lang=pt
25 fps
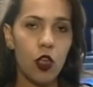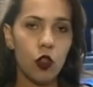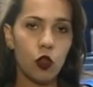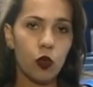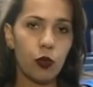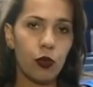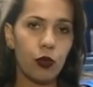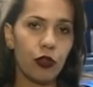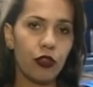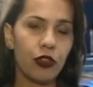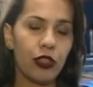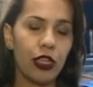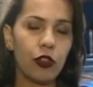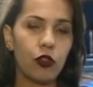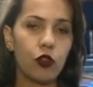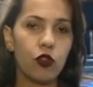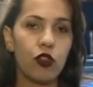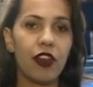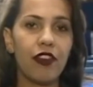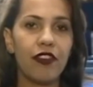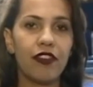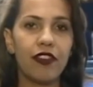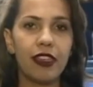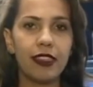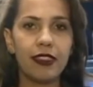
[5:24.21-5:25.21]
do processo de
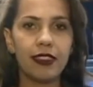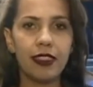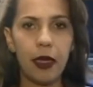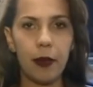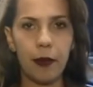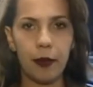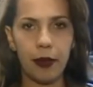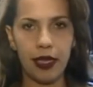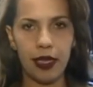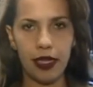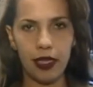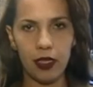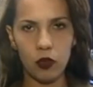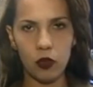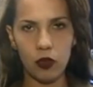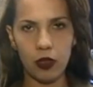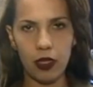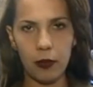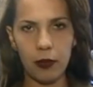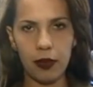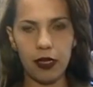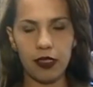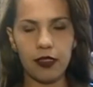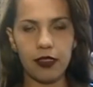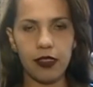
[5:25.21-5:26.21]
afastamento
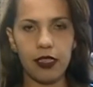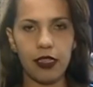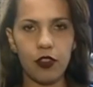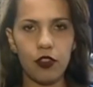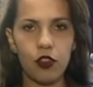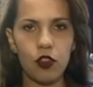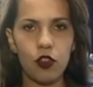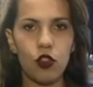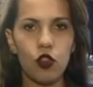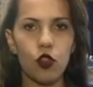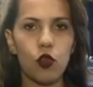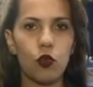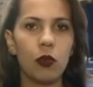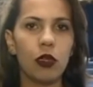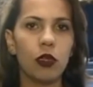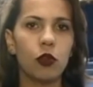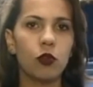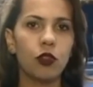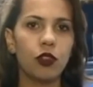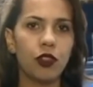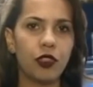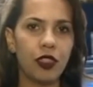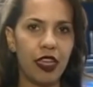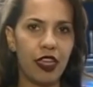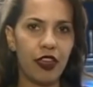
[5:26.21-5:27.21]
da presidente Dilma
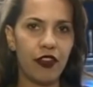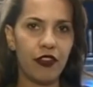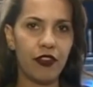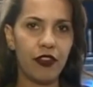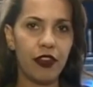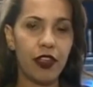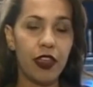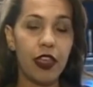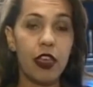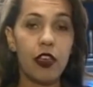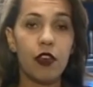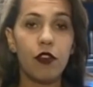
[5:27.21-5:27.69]
Rousseff.